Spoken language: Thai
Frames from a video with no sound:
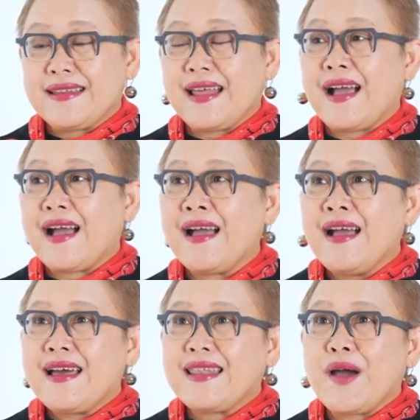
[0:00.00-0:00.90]
นะคะ
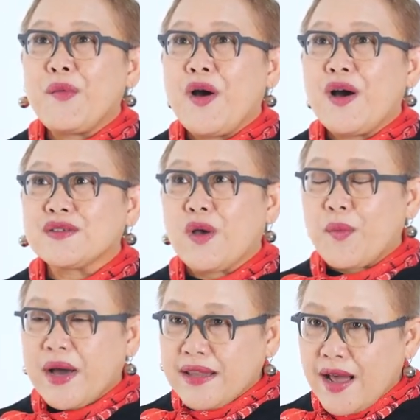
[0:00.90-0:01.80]
แล้วพอ
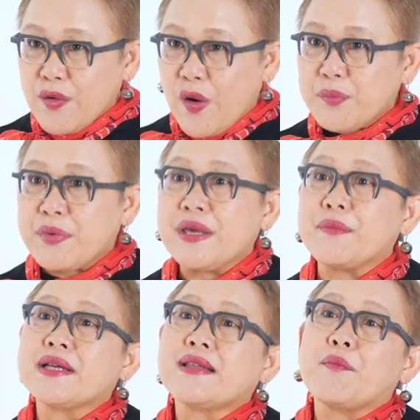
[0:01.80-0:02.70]
2,500 ปี
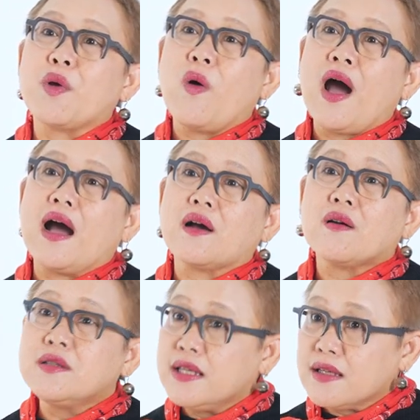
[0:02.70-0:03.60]
เมื่อทำโลหะ
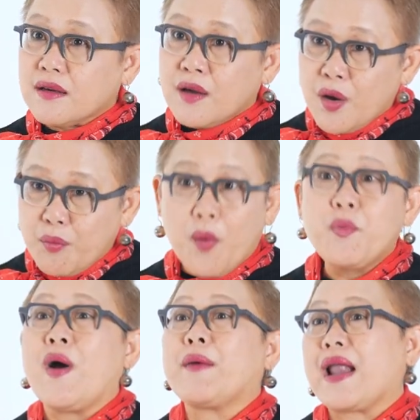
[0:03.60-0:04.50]
ก็ยิ่งพบ
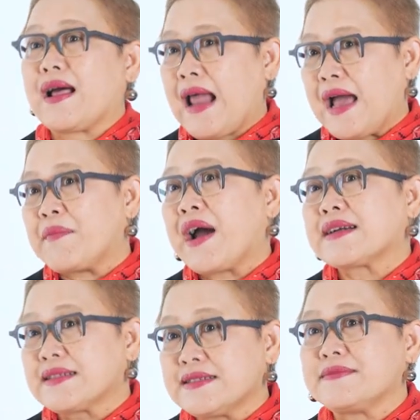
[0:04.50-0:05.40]
ความหลากหลายมาก
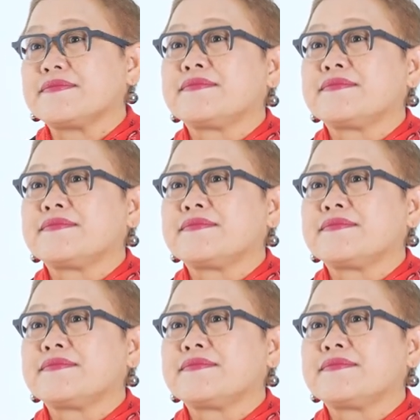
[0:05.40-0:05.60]
ขึ้น